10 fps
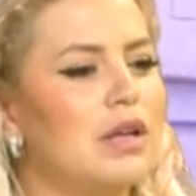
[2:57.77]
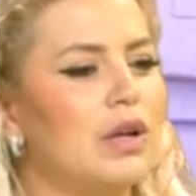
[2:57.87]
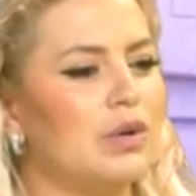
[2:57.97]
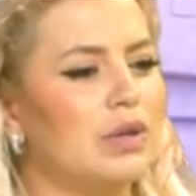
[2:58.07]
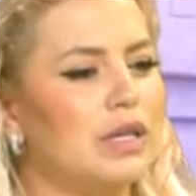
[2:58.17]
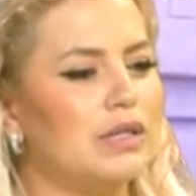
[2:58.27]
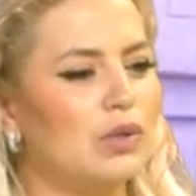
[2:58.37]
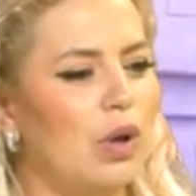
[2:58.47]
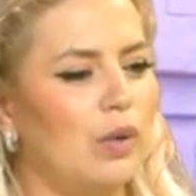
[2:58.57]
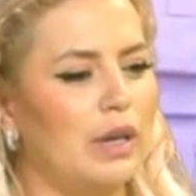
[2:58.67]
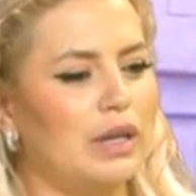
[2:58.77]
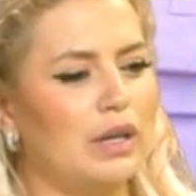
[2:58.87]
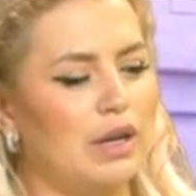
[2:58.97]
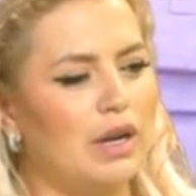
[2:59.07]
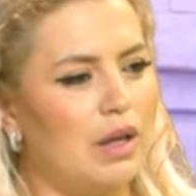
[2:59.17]
او يسوع
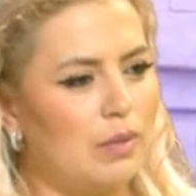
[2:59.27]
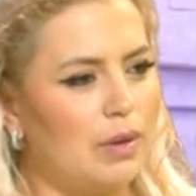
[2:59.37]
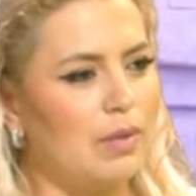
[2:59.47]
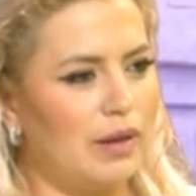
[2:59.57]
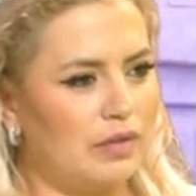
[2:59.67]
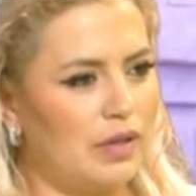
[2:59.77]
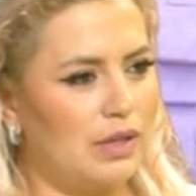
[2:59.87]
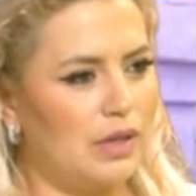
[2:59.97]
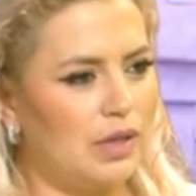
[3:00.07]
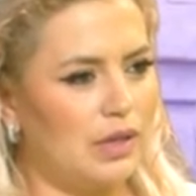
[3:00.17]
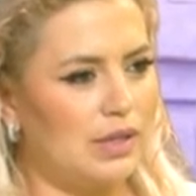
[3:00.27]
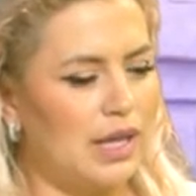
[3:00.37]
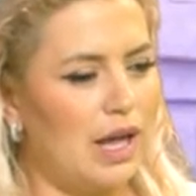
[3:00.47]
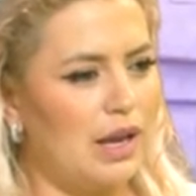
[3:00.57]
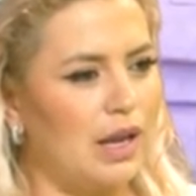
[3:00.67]
ولكن هالخبر بعرف قد ايه
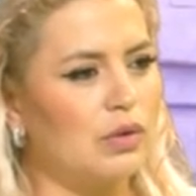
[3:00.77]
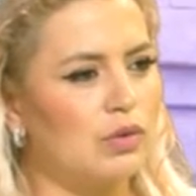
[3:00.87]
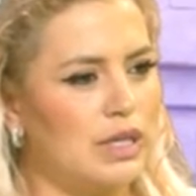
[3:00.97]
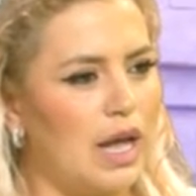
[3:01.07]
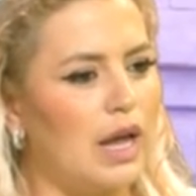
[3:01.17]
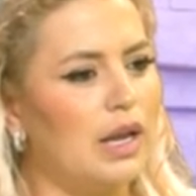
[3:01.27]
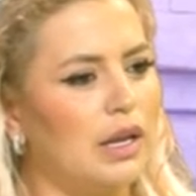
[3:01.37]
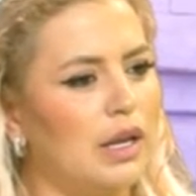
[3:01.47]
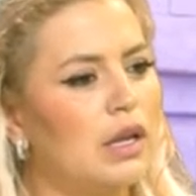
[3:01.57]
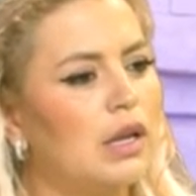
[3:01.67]
زعلك وزعلني